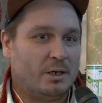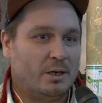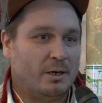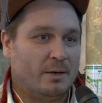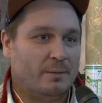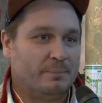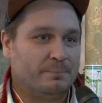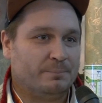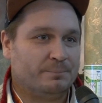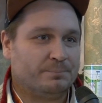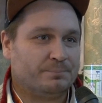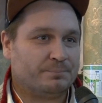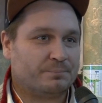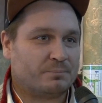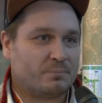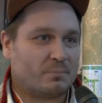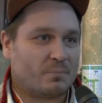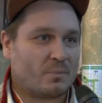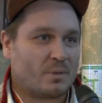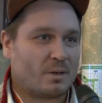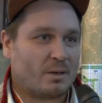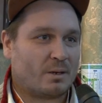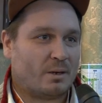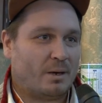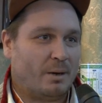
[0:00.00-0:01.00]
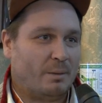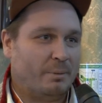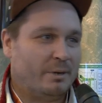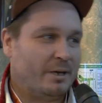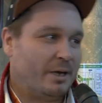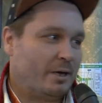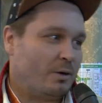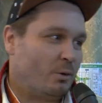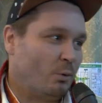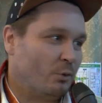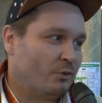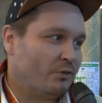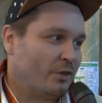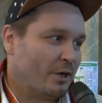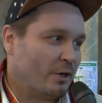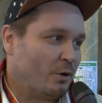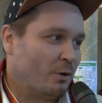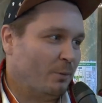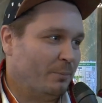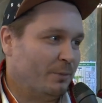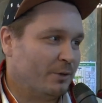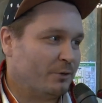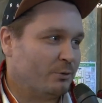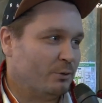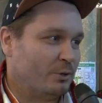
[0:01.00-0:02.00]
Ähm, aber der Großteil
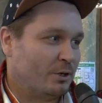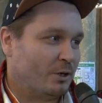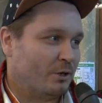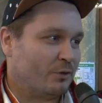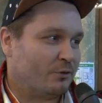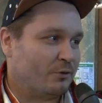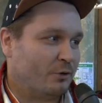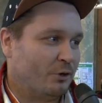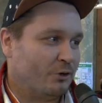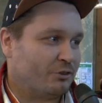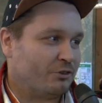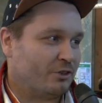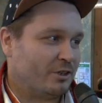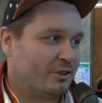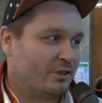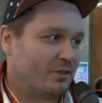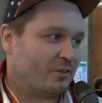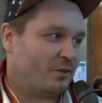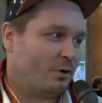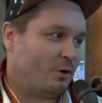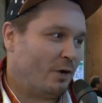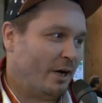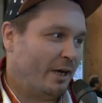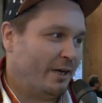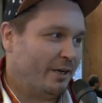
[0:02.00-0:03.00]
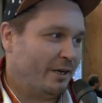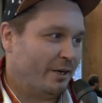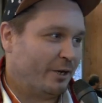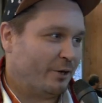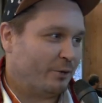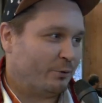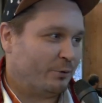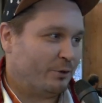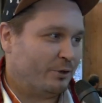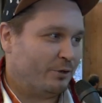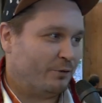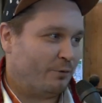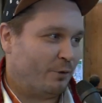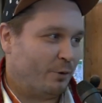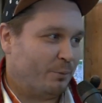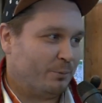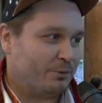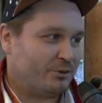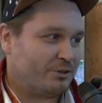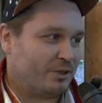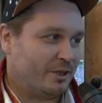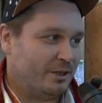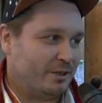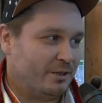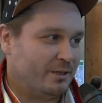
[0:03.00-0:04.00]
kommt natürlich aus Deutschland. Das ist auch einer der Gründe, warum
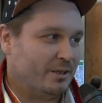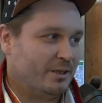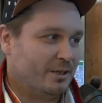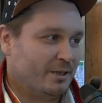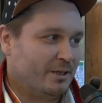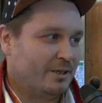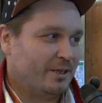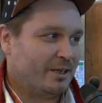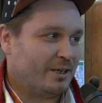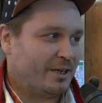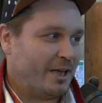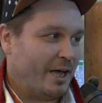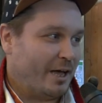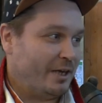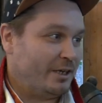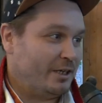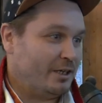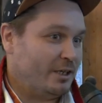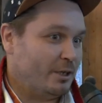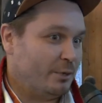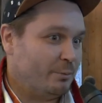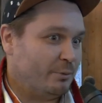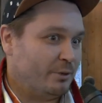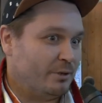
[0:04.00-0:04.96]
ich dann gerne hier